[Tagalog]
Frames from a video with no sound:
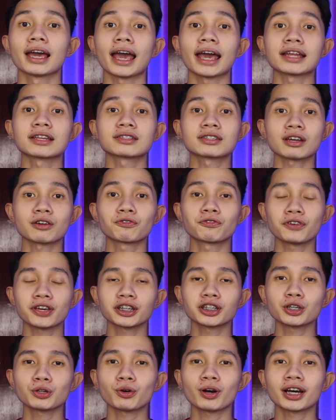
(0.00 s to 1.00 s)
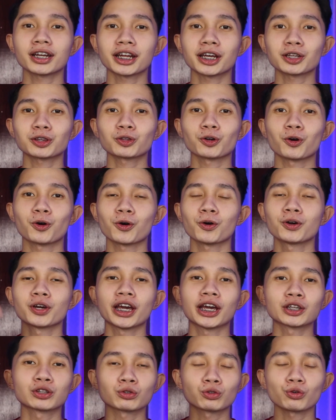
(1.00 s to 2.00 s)
And sa video nga na ito,
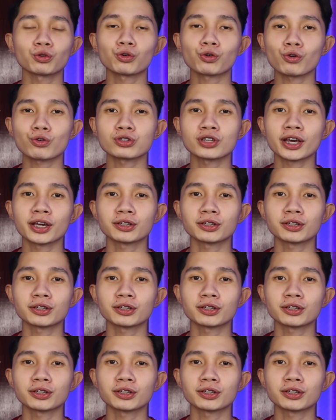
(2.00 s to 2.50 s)
ituturo ko sa